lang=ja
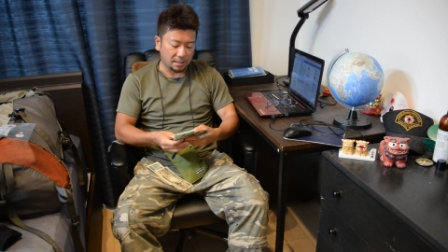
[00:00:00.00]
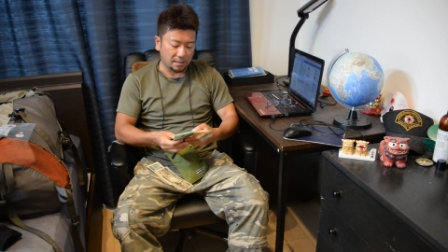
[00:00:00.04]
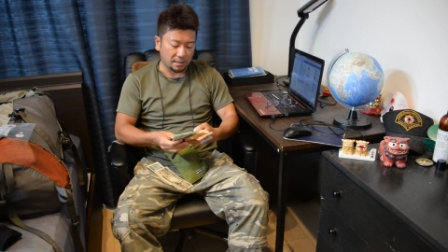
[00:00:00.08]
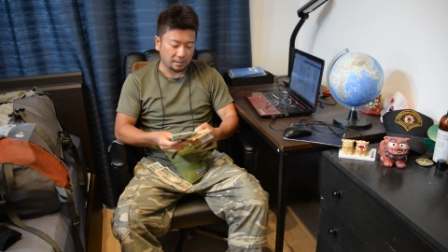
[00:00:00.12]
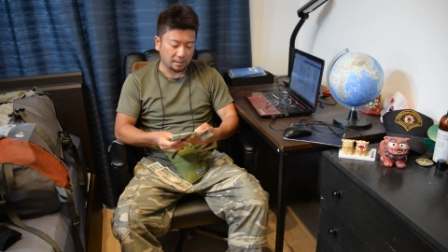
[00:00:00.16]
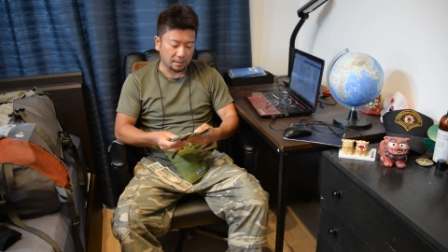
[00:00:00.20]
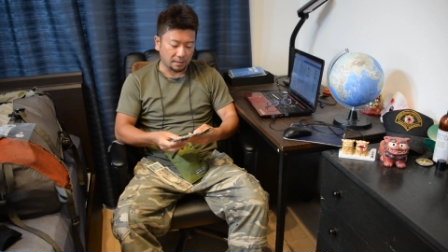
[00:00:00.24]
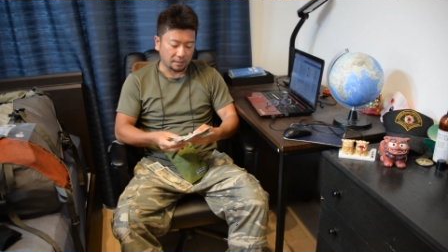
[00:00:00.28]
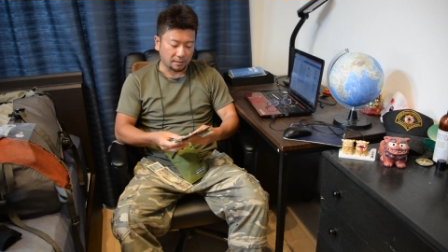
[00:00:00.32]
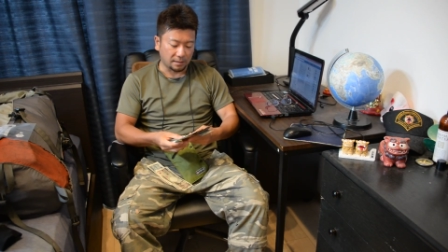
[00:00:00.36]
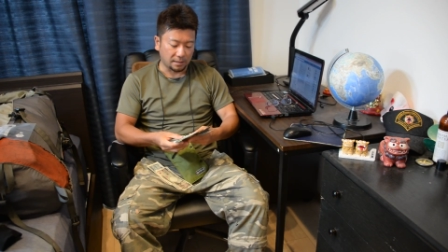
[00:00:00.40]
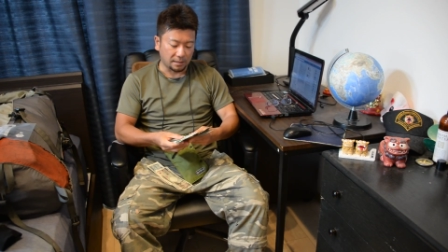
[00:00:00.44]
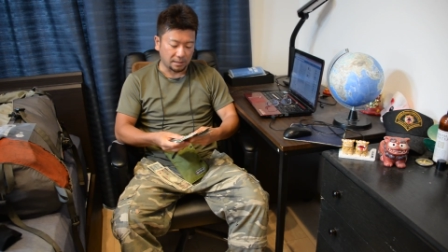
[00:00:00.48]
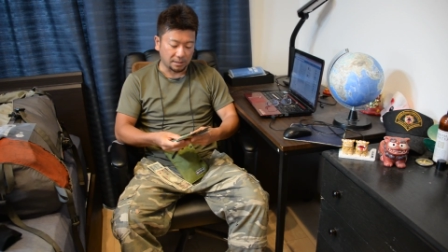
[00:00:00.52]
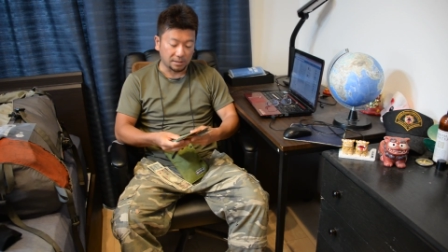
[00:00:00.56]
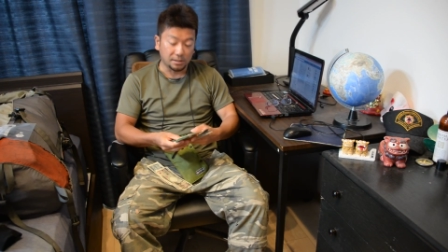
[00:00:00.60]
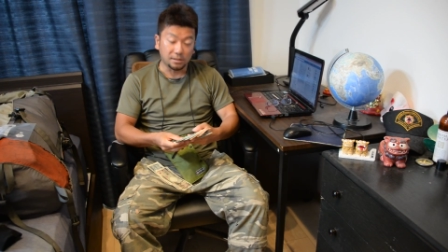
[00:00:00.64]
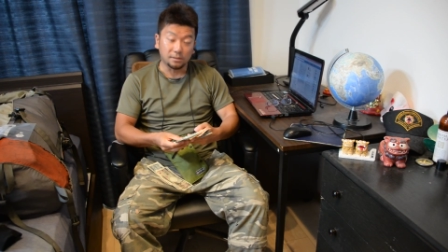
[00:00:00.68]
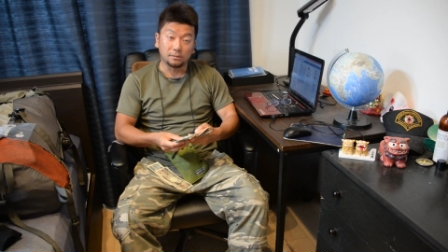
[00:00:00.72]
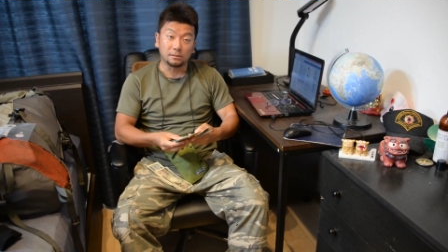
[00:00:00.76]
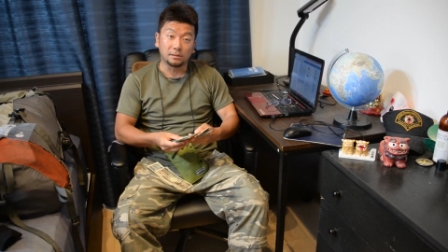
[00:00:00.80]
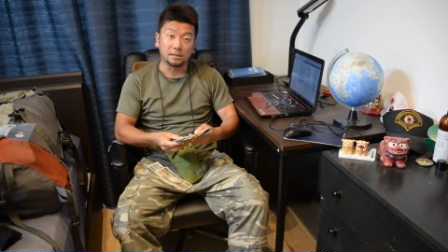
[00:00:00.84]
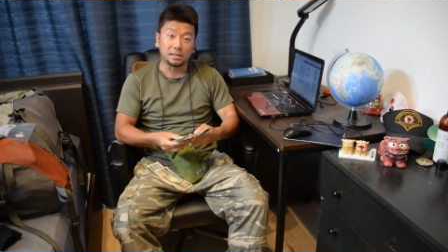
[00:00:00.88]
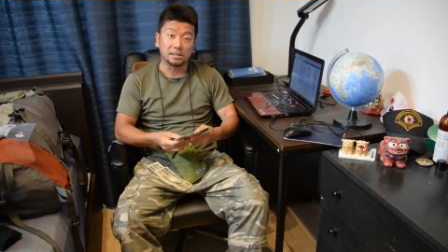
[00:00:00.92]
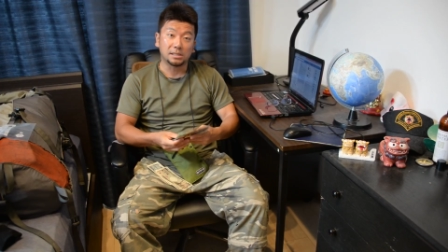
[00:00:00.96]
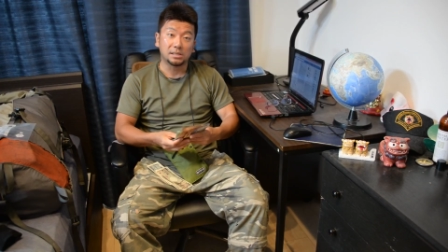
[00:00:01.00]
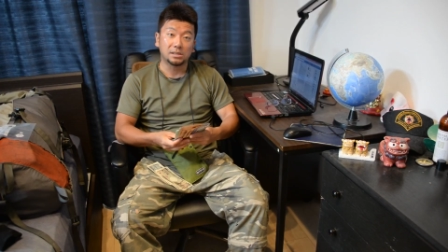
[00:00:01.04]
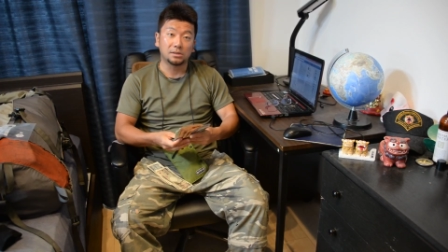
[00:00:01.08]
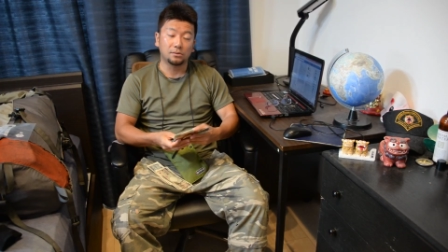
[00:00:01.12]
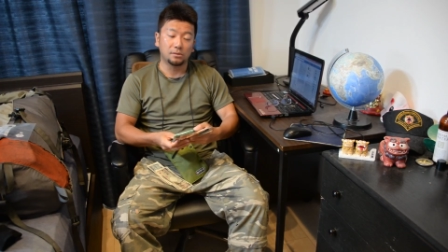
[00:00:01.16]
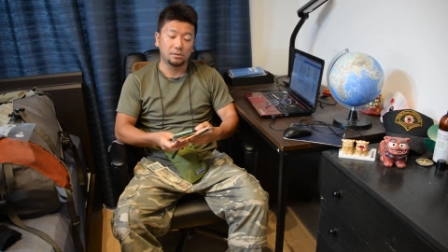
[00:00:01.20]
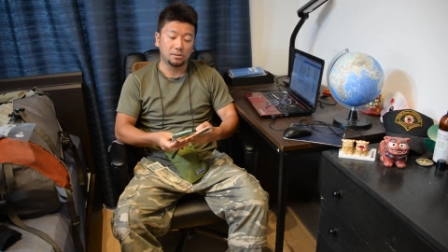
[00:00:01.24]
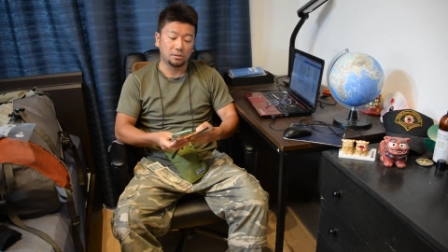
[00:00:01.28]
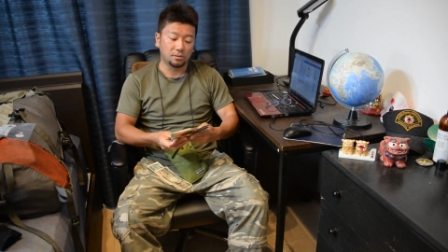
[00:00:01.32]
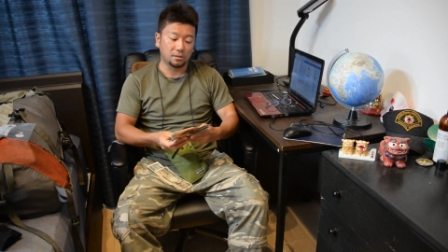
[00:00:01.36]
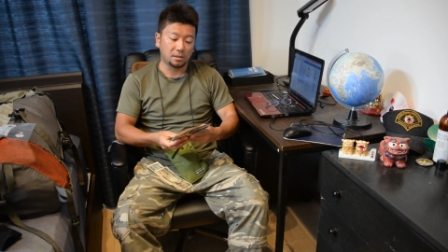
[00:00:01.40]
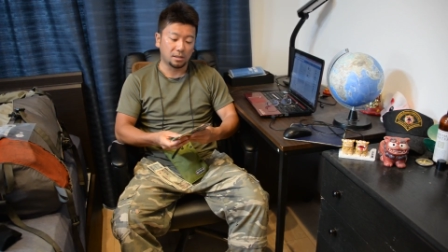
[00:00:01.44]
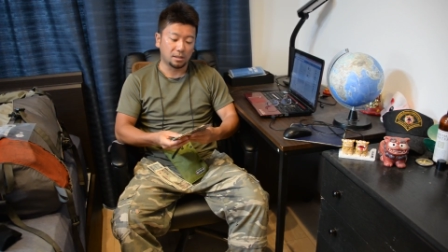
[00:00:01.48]
えなかったりするんですそ
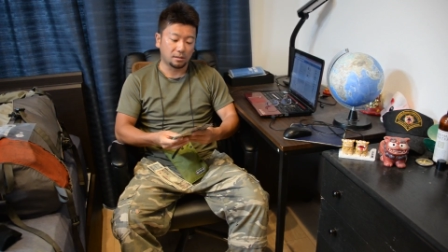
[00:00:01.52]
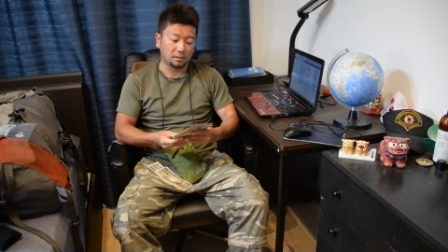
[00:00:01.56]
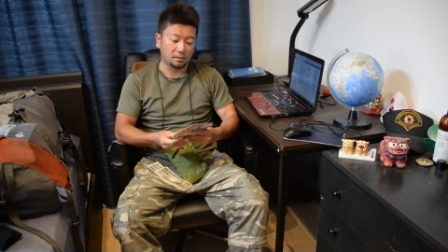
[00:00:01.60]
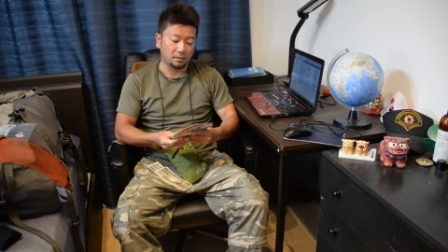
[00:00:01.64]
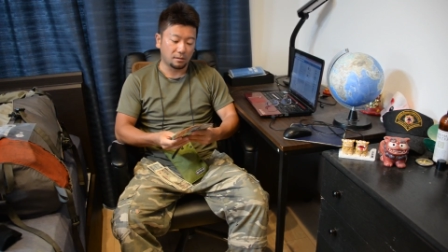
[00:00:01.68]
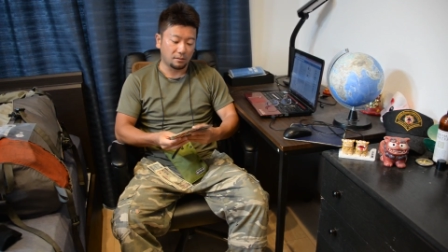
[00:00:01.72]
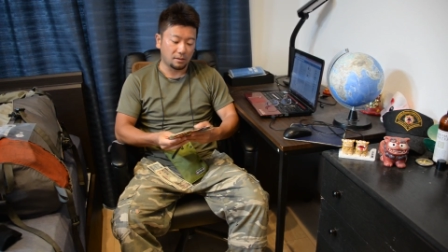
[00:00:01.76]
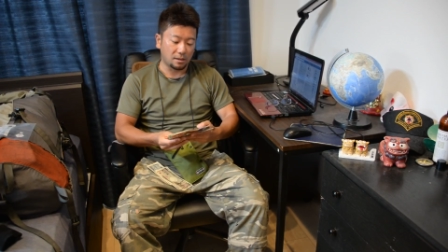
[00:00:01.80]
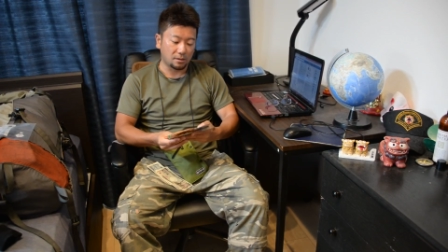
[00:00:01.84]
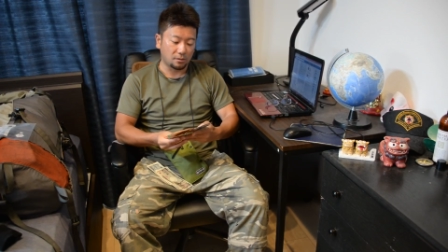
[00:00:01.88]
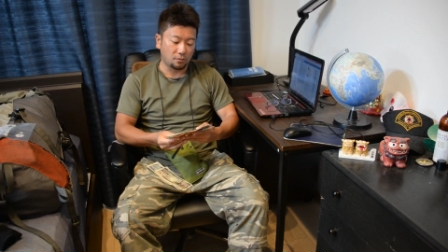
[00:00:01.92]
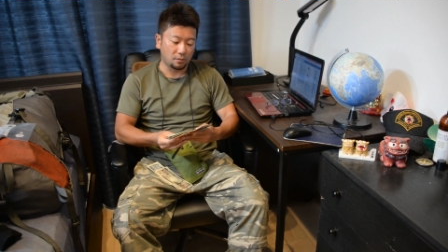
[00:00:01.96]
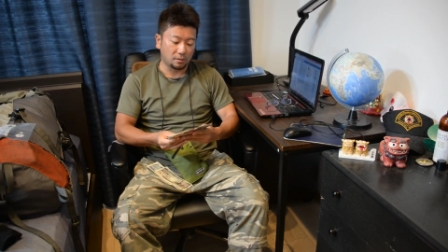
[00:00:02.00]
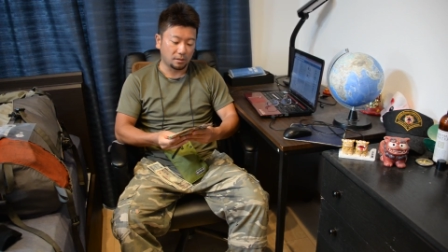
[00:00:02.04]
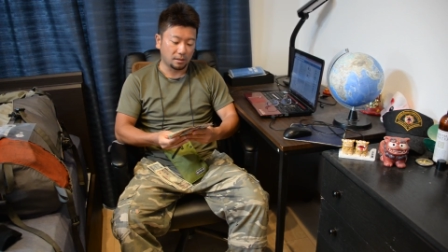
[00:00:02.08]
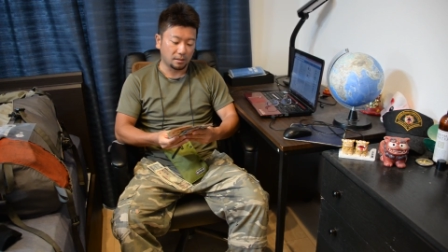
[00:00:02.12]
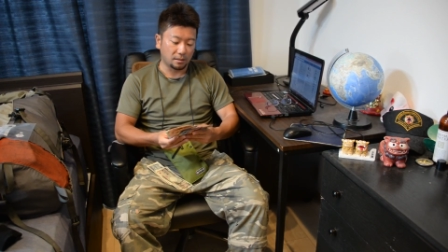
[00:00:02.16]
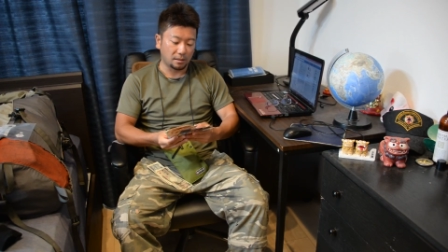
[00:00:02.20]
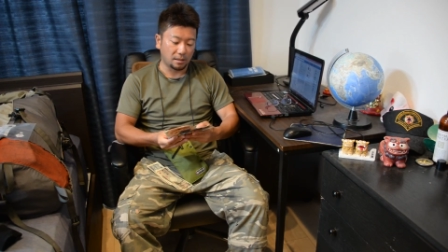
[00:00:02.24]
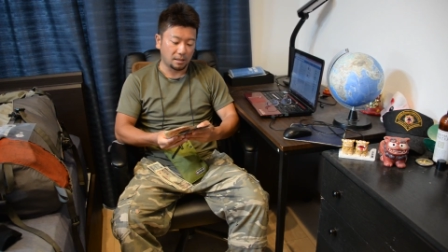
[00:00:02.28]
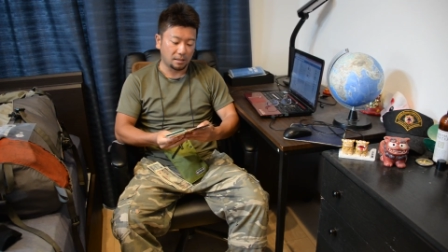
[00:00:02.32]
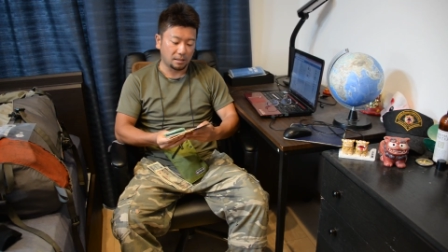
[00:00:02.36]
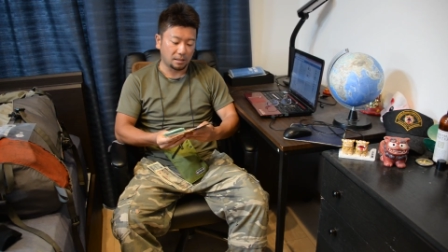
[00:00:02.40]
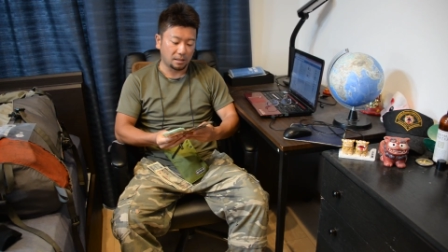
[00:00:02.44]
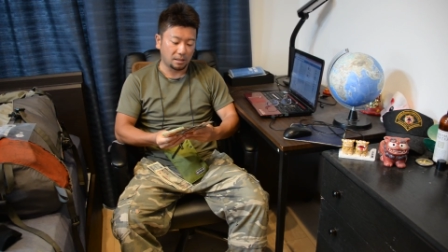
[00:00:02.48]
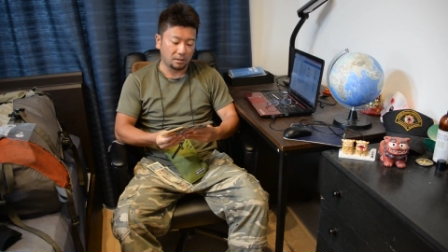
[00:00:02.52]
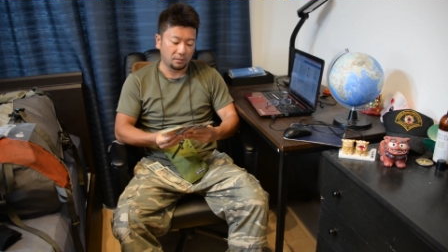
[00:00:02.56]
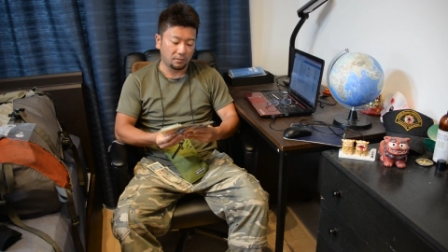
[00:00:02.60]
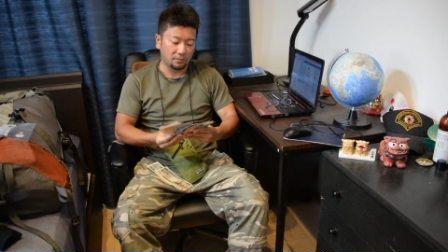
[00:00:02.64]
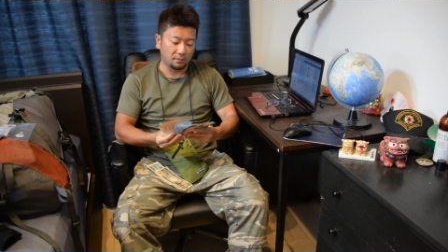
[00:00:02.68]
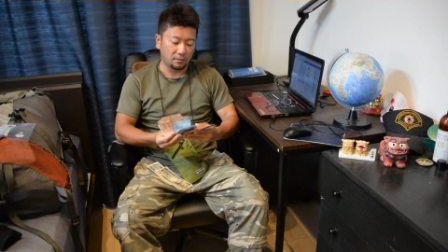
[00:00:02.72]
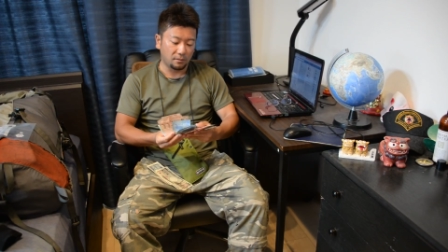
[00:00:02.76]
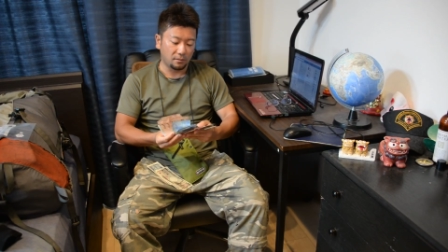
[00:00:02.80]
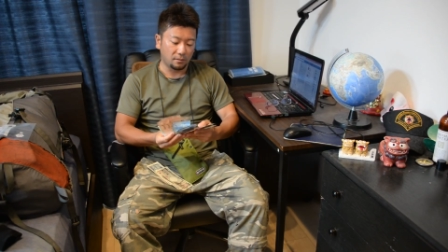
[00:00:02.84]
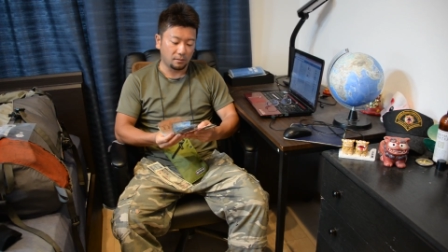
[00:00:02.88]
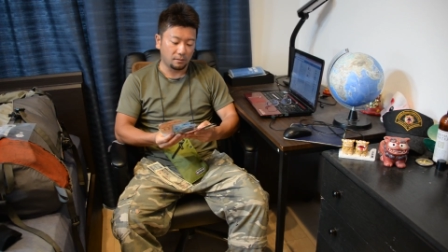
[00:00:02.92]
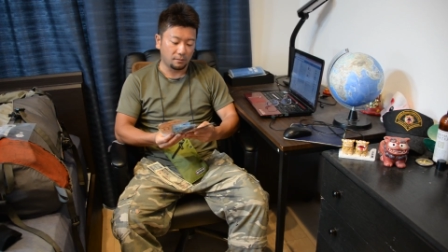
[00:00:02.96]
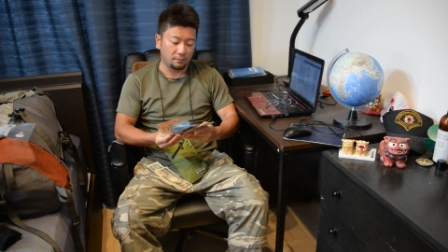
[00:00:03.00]
ういう時っていうのはこういった現金
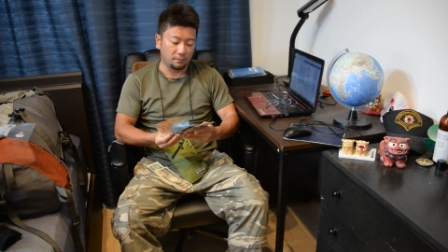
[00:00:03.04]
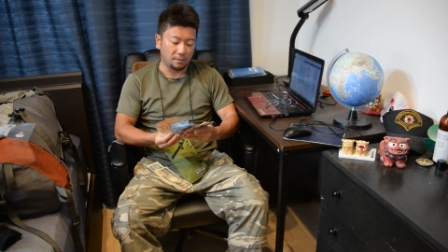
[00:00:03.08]
を